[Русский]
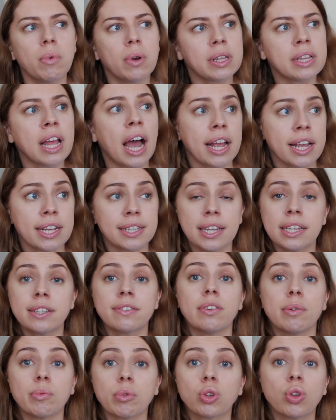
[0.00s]
Да,
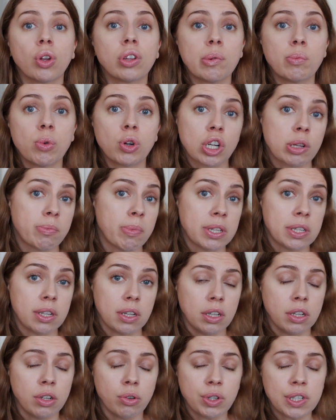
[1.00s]
естественно, кто-то, может быть,
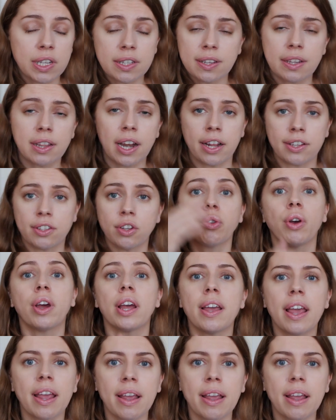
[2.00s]
э, носит тетрадь, но